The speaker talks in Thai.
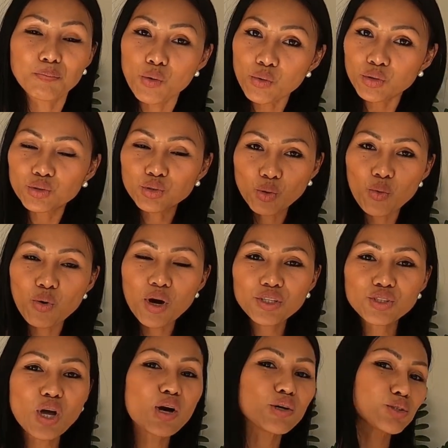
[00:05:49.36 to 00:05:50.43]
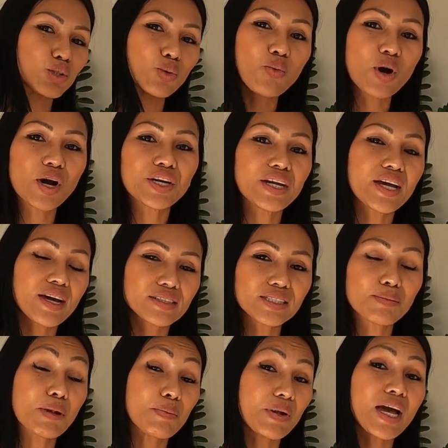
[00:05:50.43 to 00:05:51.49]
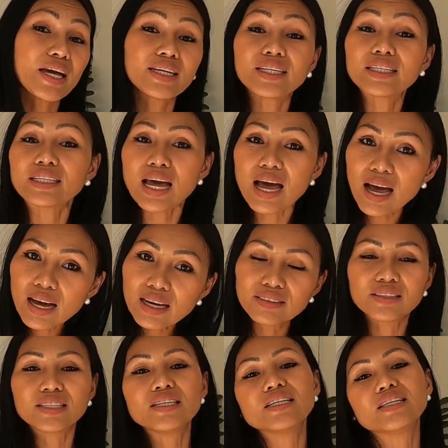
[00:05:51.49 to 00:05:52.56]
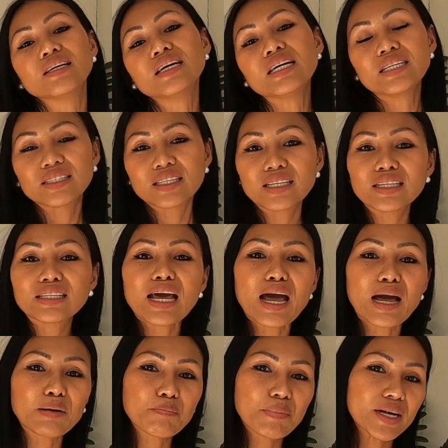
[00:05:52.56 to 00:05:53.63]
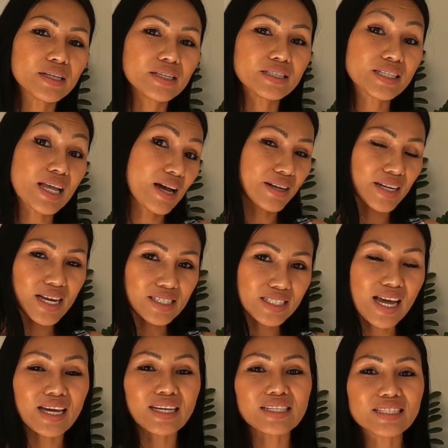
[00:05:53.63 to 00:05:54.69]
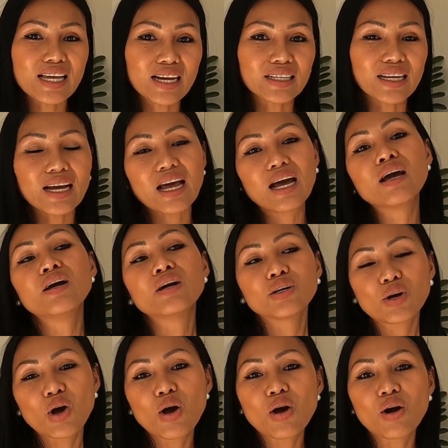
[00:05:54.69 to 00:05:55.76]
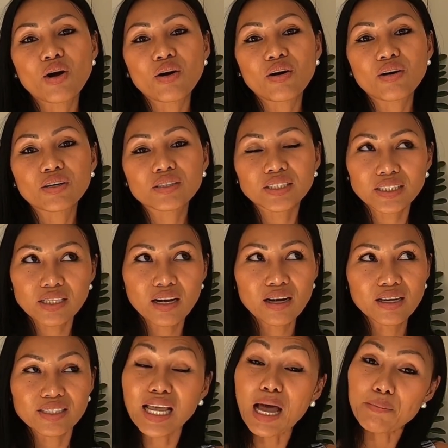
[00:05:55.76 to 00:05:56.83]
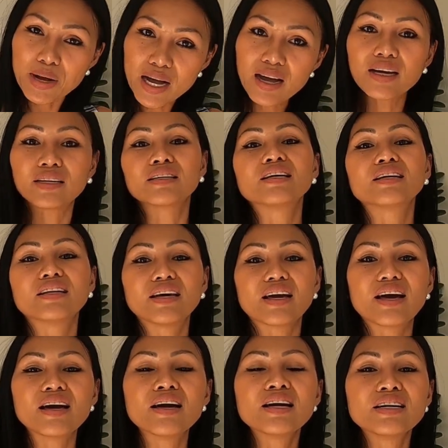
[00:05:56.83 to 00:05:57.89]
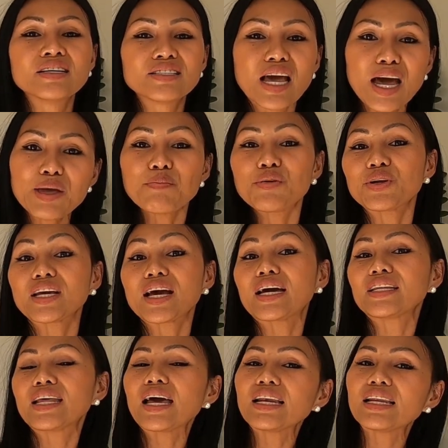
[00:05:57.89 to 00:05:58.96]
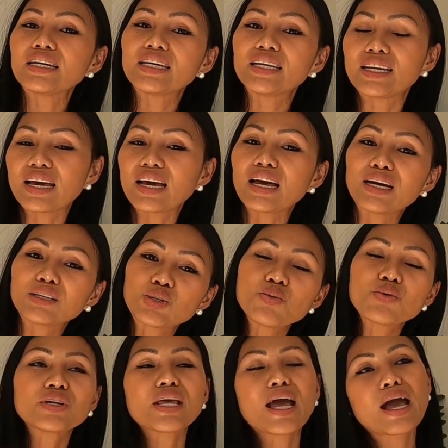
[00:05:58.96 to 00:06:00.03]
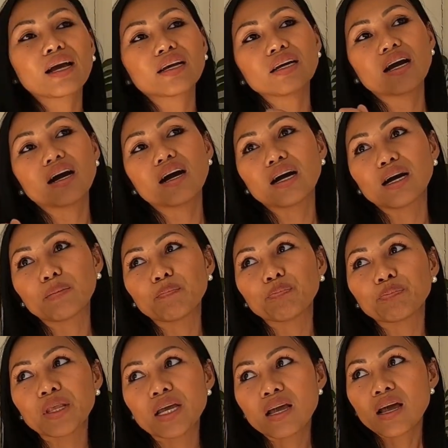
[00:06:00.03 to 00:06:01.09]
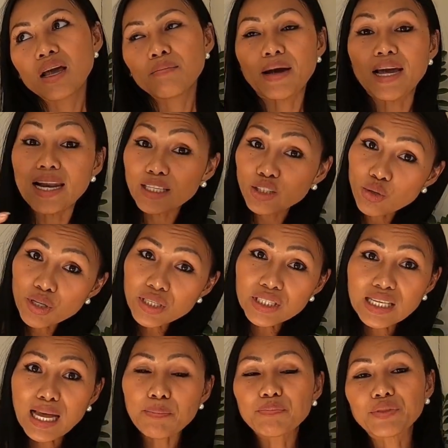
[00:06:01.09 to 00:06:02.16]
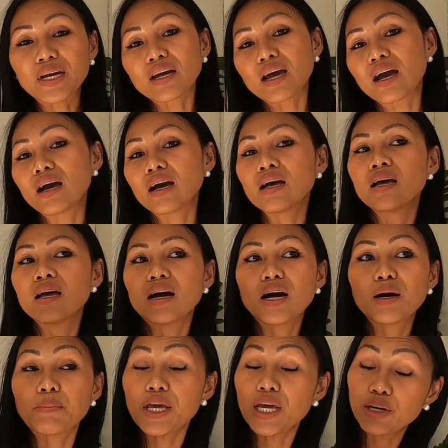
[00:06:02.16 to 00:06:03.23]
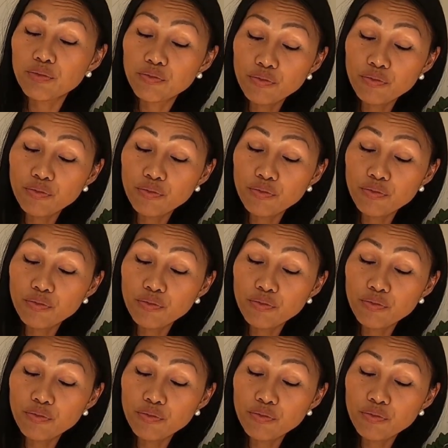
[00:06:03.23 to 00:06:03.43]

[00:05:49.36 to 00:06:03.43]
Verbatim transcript: บุ๊กตั๋วจองตั๋วนะคะสำหรับการเดินทางที่จะเดินทางไปสหราชอาณาจักรนะคะก็สามารถนะคะใช้บริการได้เลยนะคะทุกอย่างหมายเลขโทรศัพท์นะคะเพจ